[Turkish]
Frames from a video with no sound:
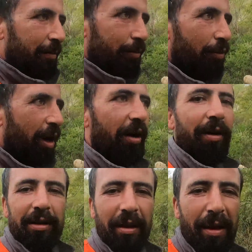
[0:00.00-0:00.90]
Bu
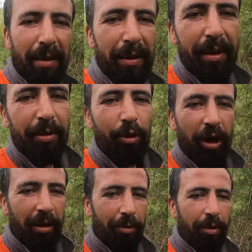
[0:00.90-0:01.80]
hayvanların rızkı bu
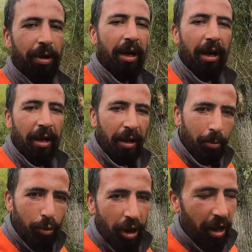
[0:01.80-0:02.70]
yağmur.
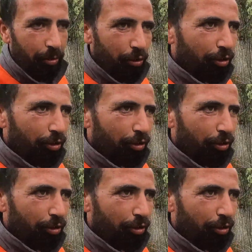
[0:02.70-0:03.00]
Bu yağmur